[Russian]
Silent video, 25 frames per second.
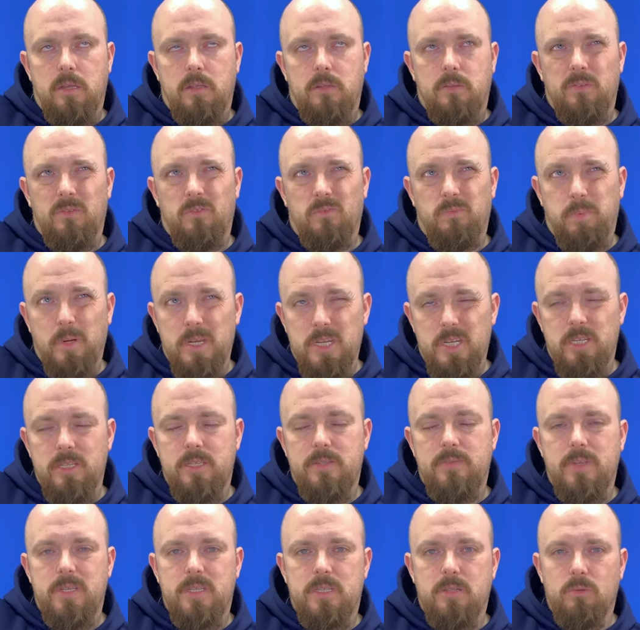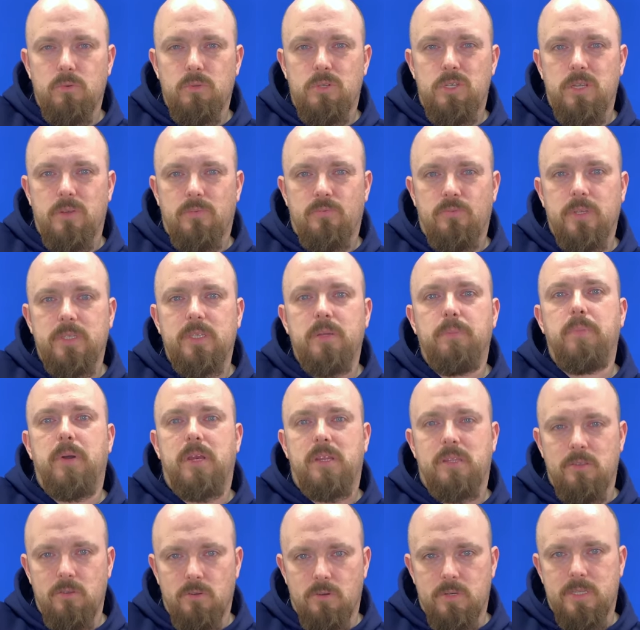Ну, в большинстве случаев это
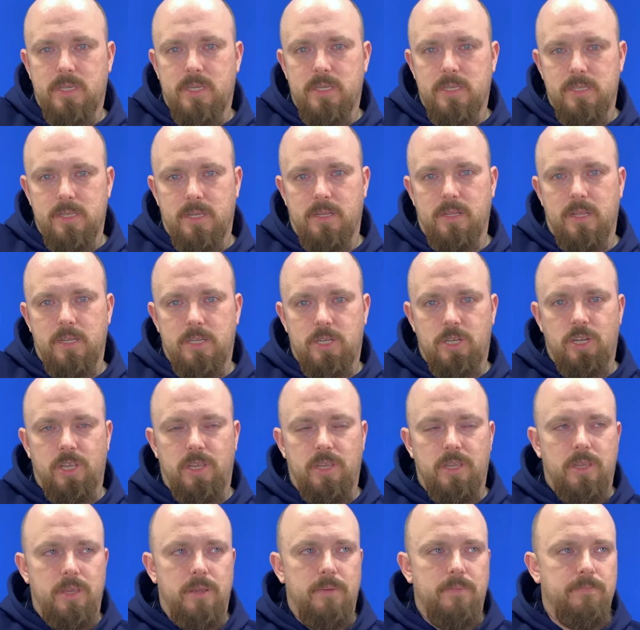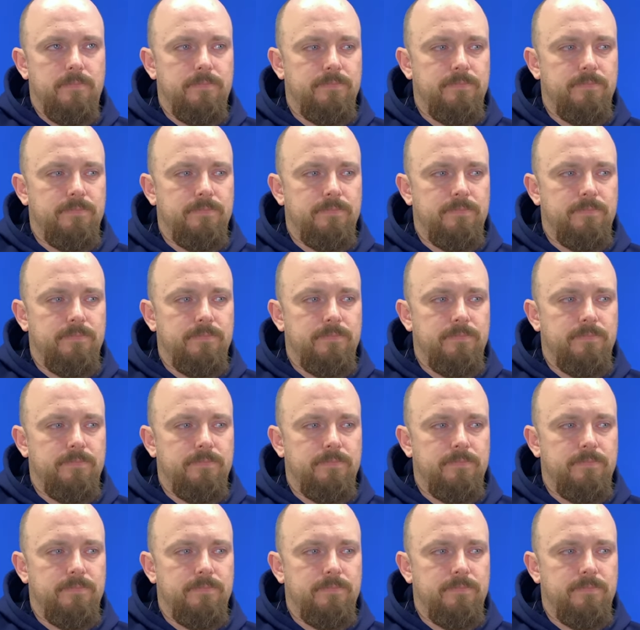партнерские соглашения.